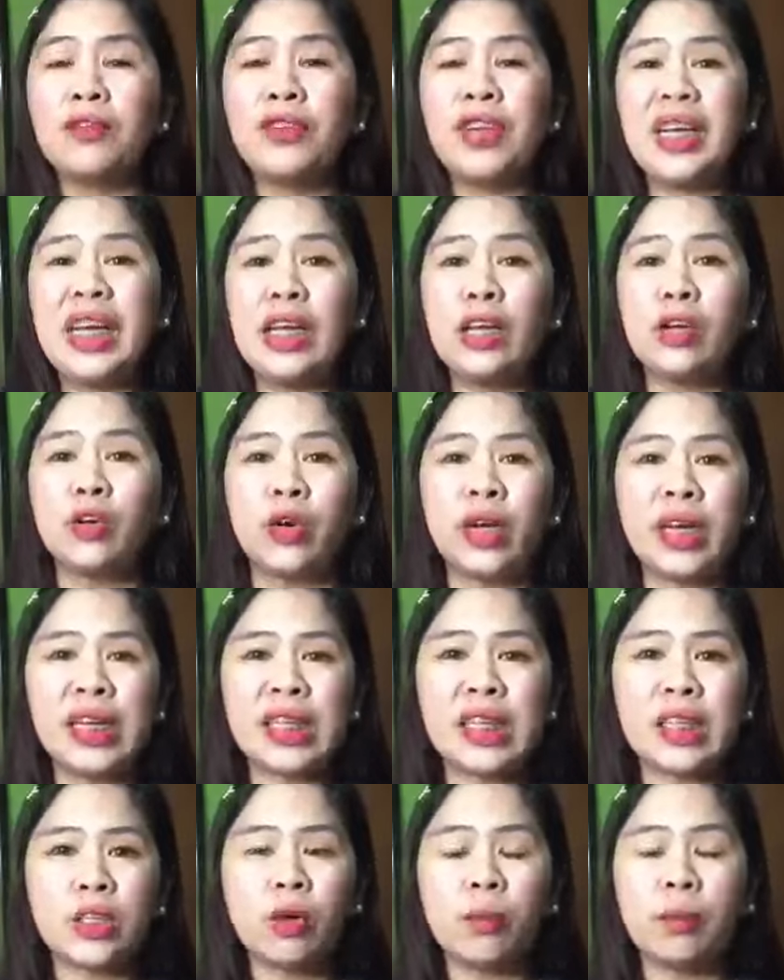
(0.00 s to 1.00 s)
feeling ko
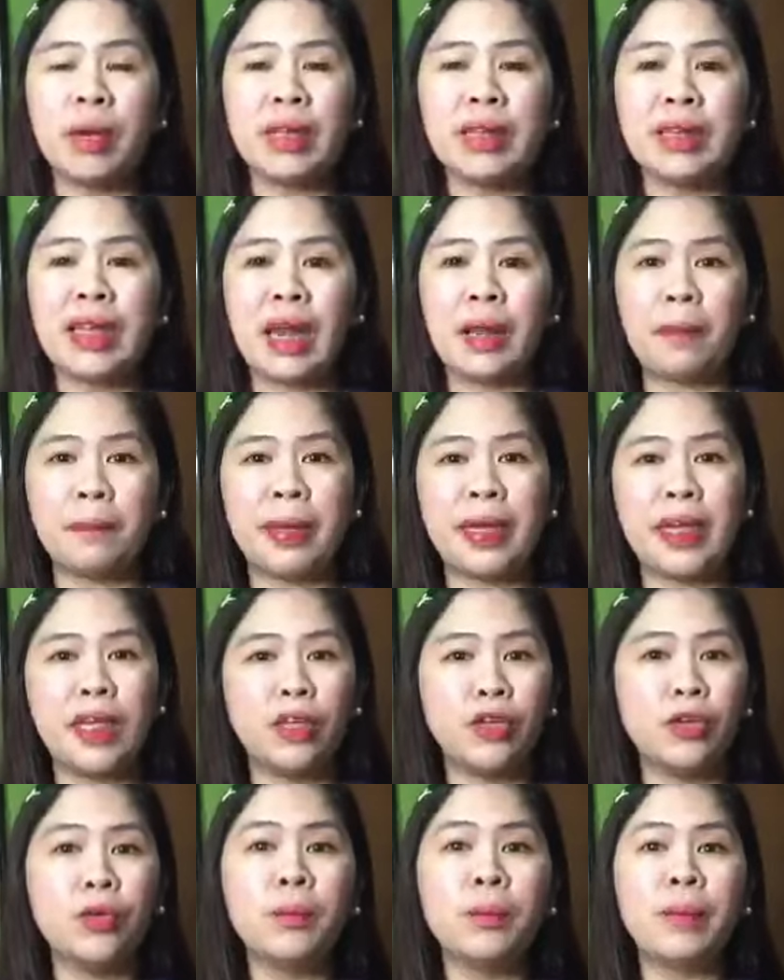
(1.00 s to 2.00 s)
is sobrang dry pa
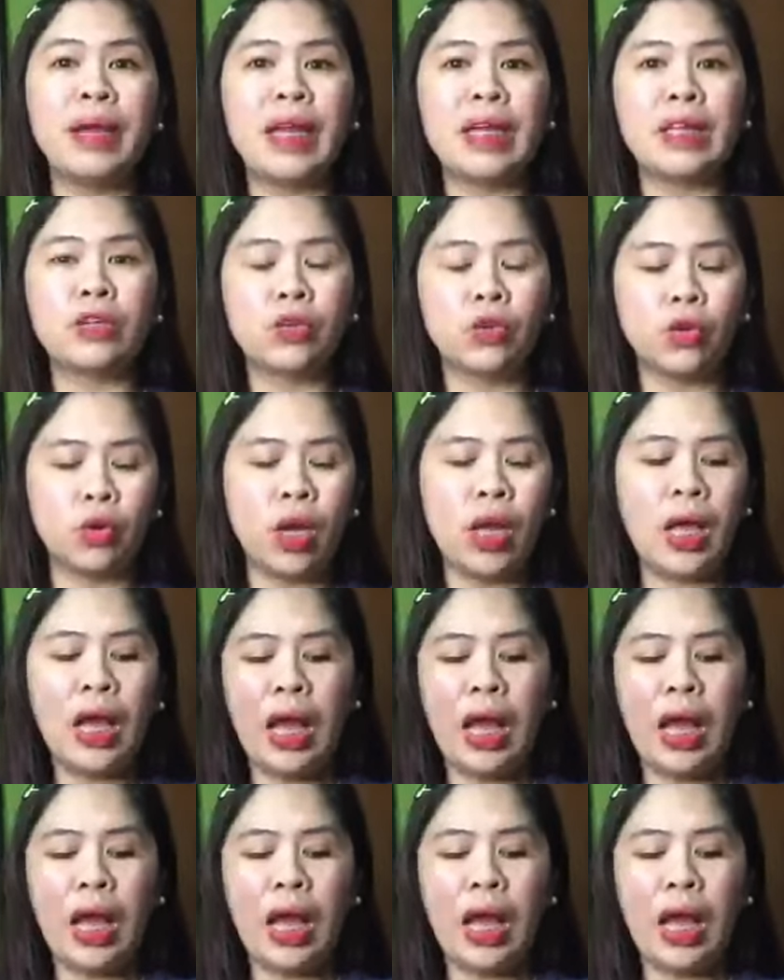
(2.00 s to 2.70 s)
rin yung balat ko.